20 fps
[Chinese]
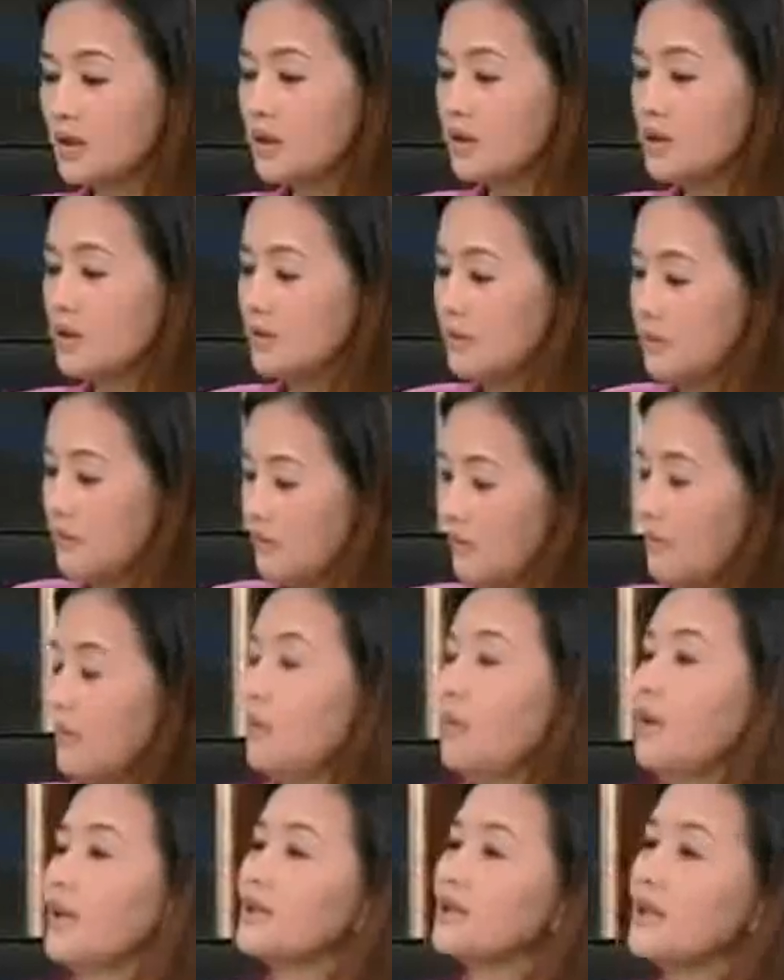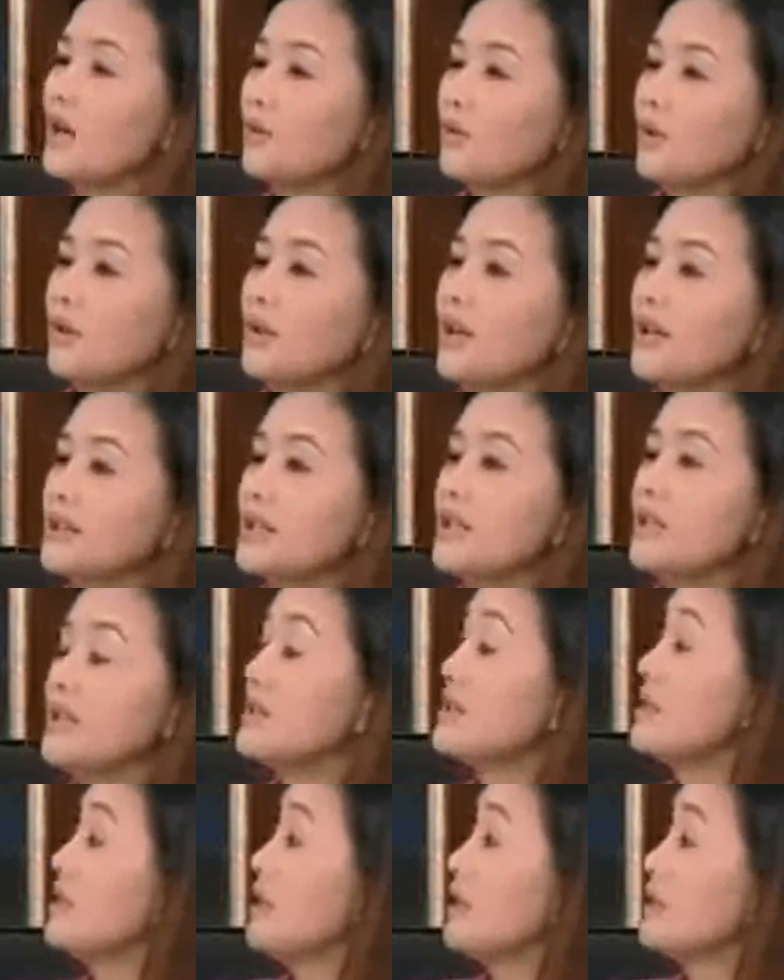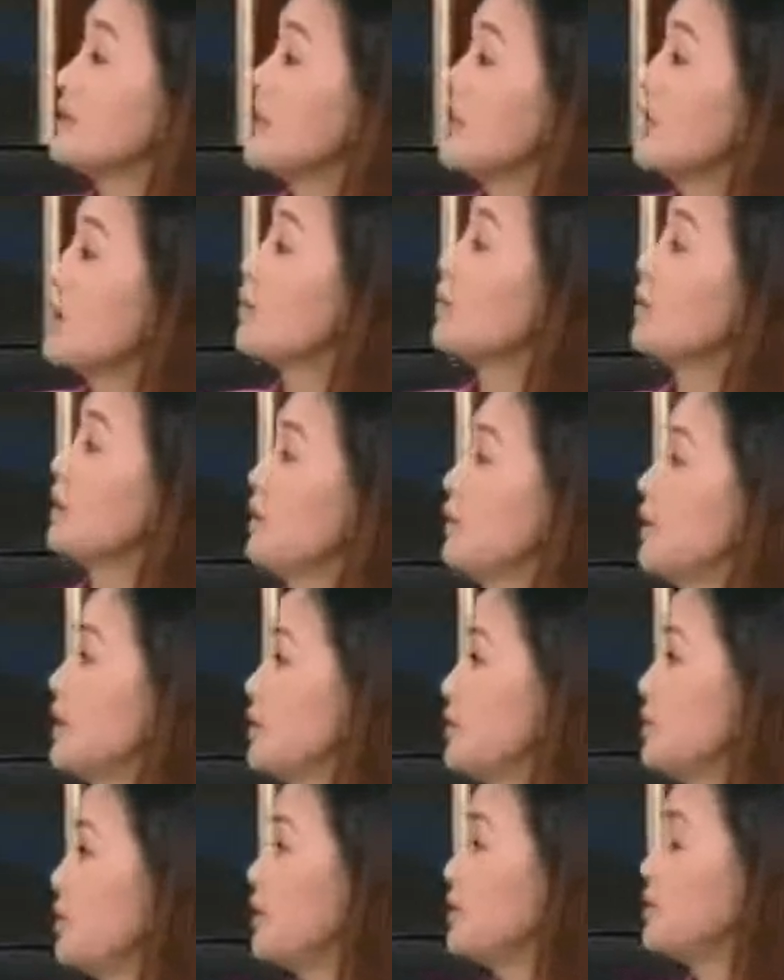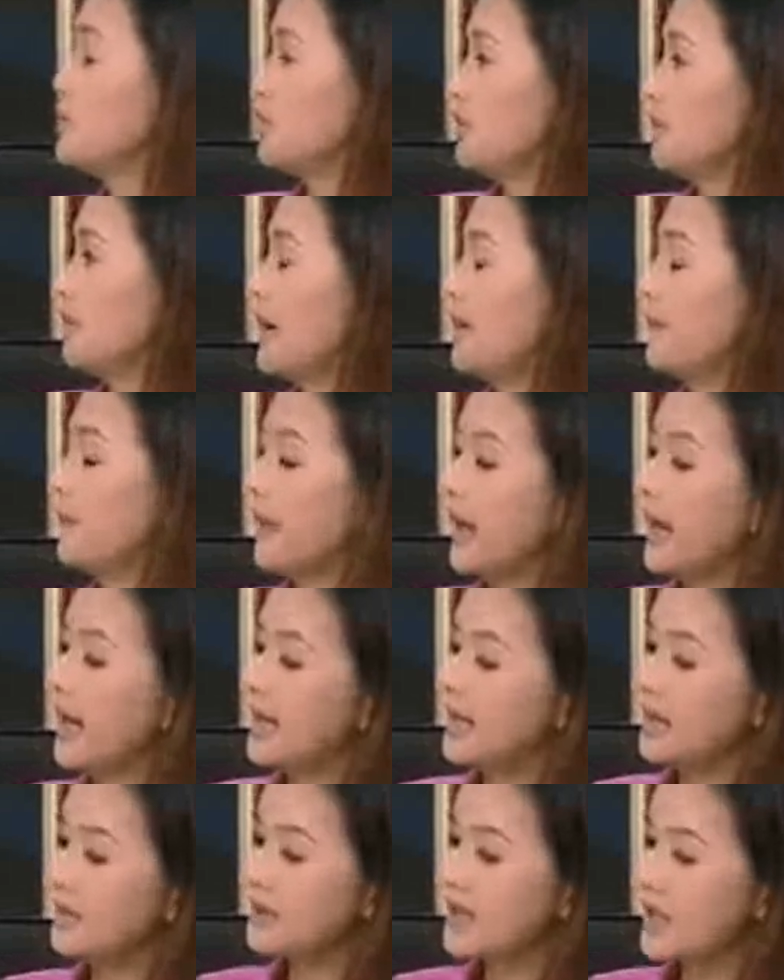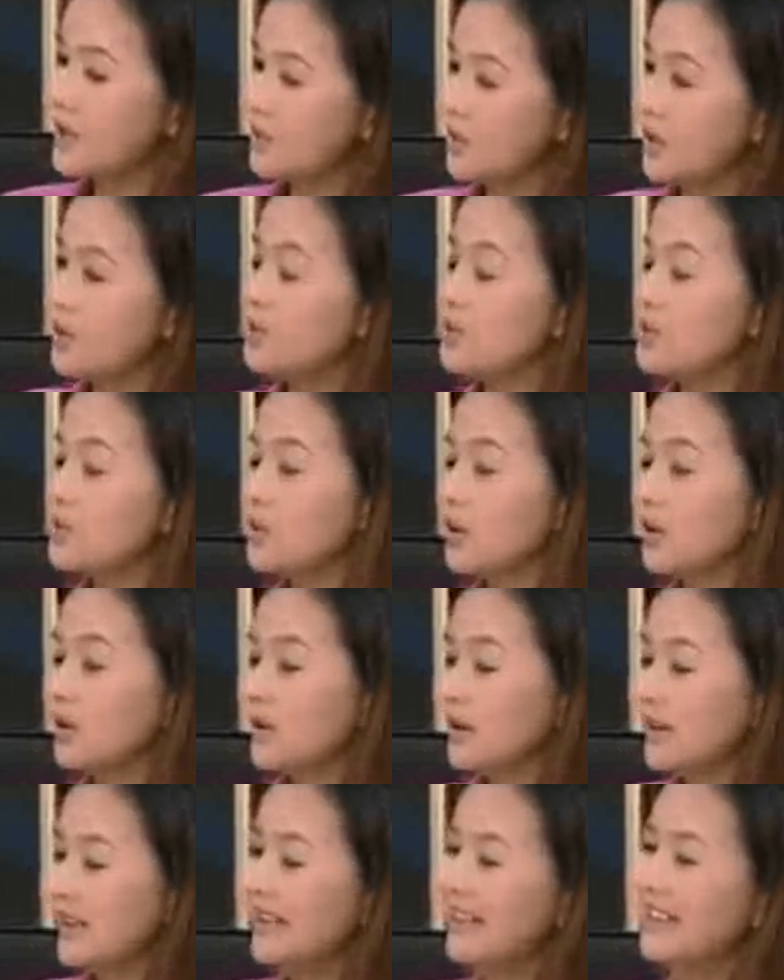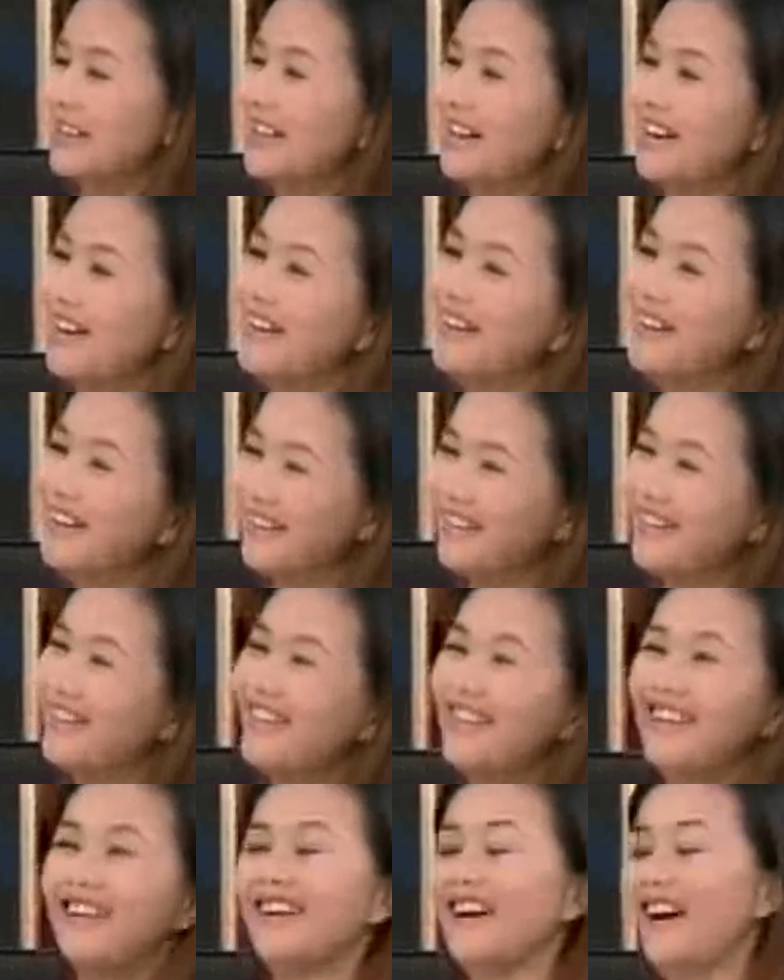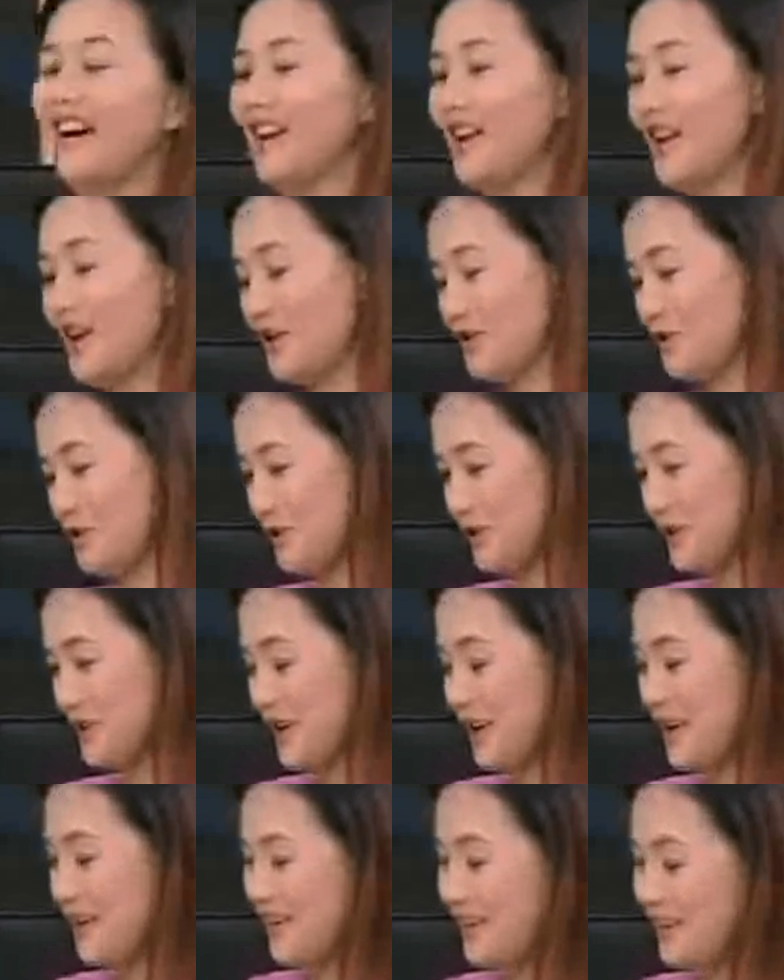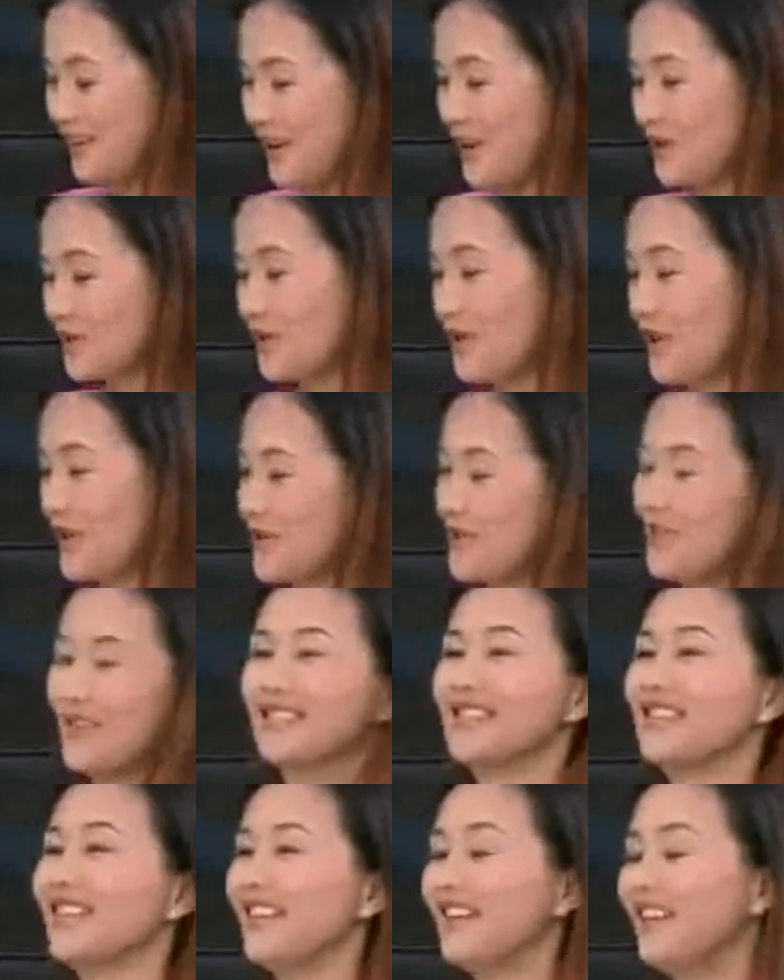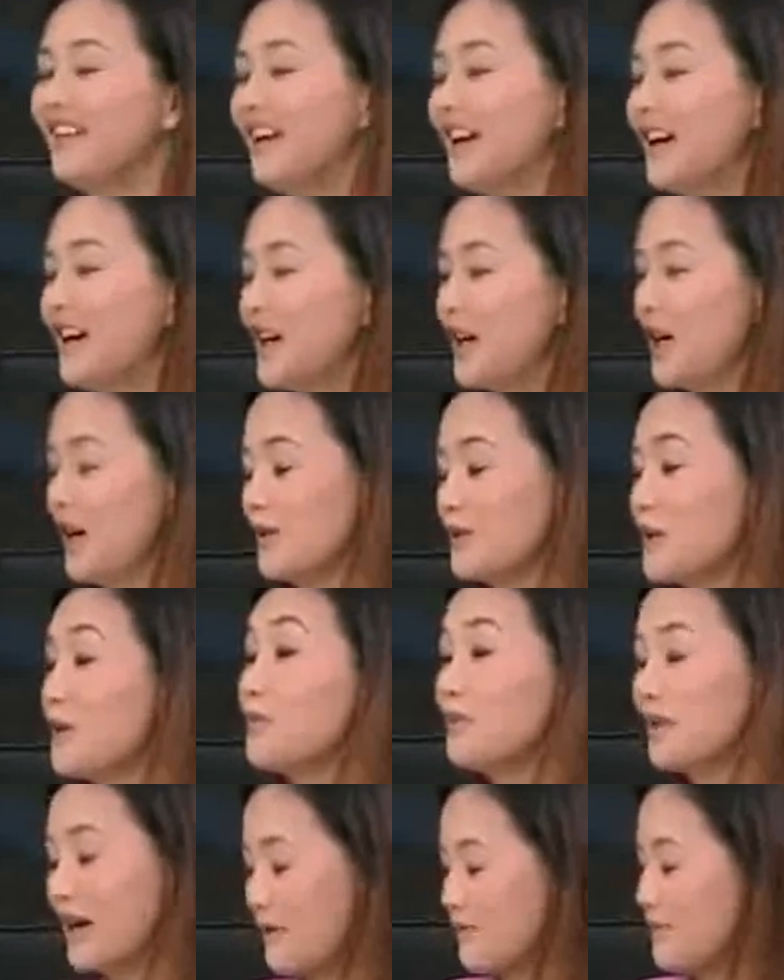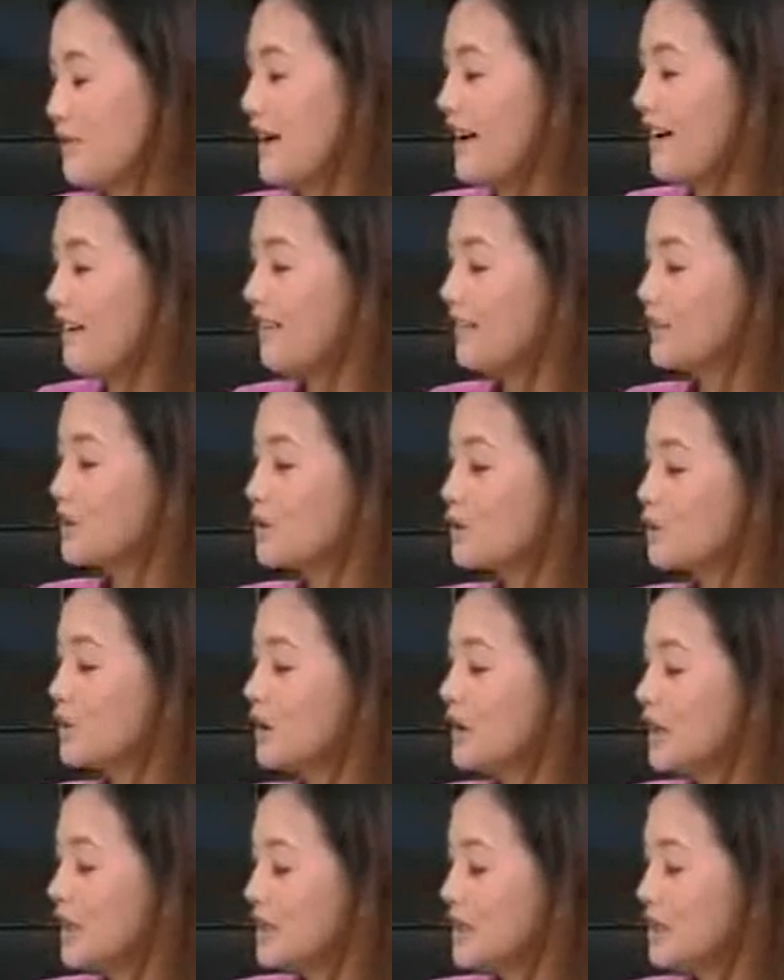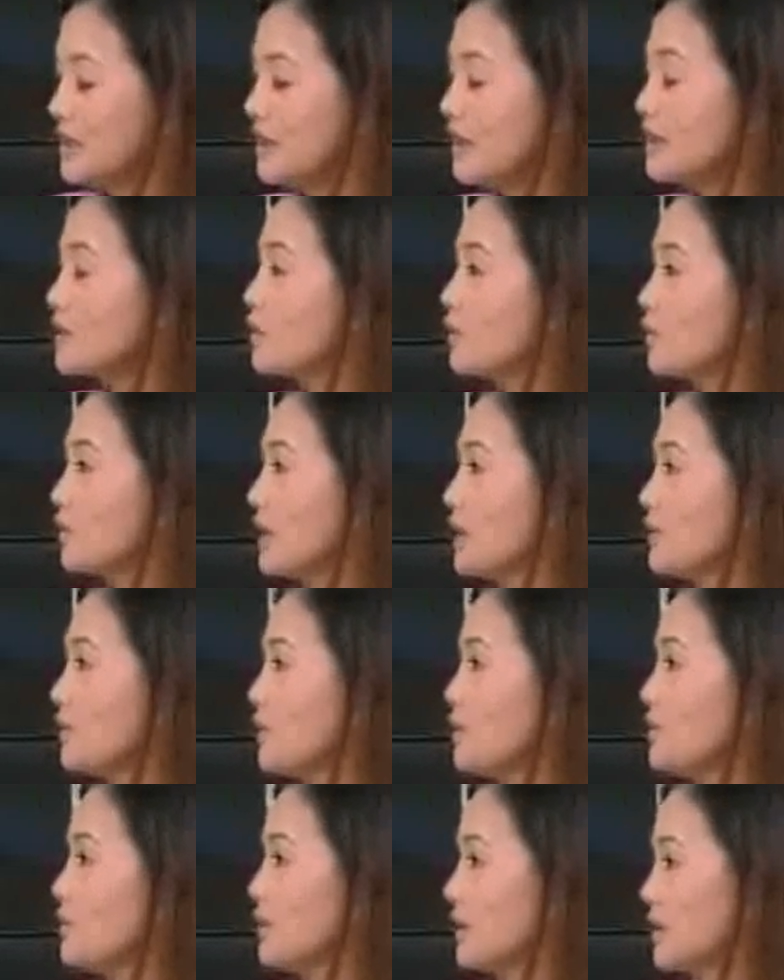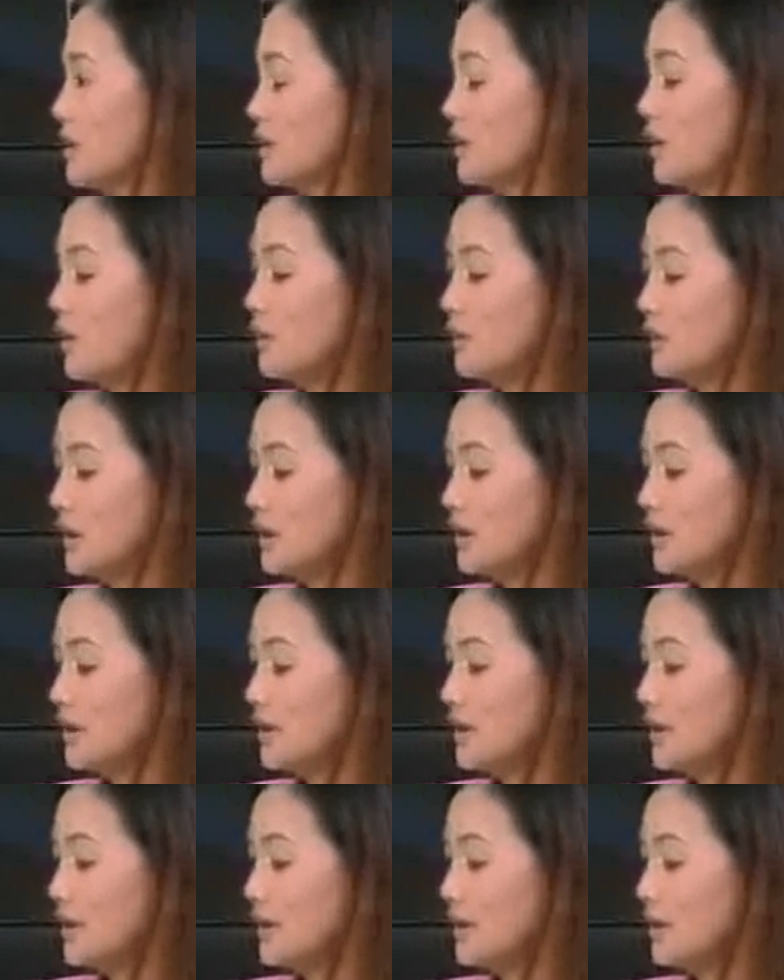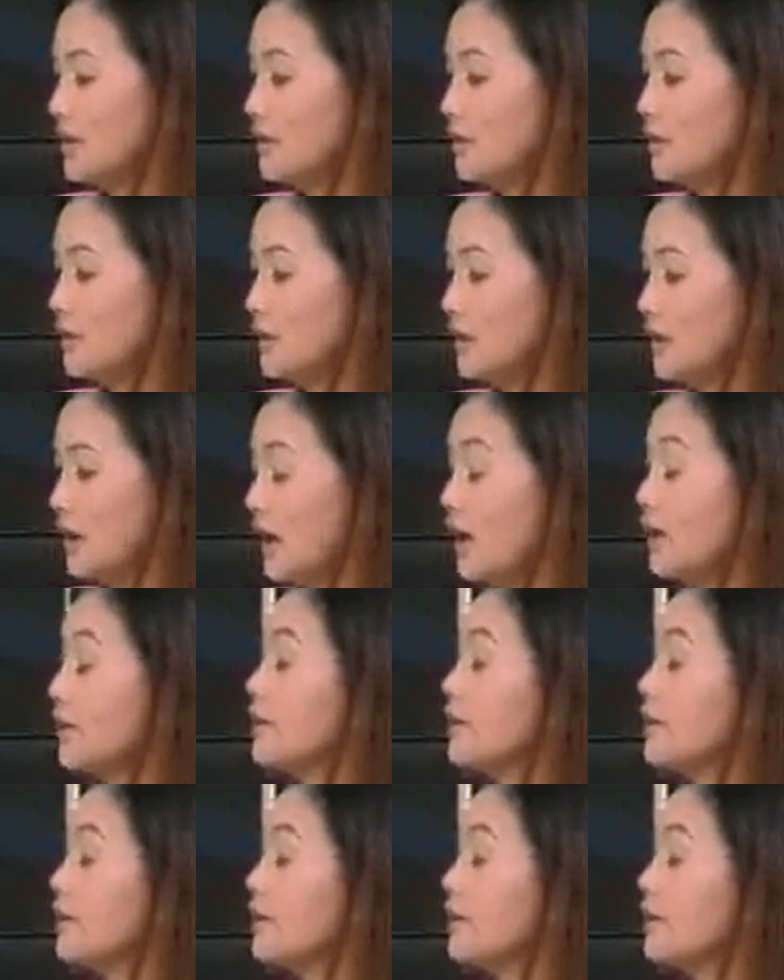实你们也知道，我两千零四年参加过立委的选举嘛。对对对。整个家族正正人物，哎，好说好说。这个，好，对，不敢不敢哦。就说，其实那时候我在选举的时候呢，呃，好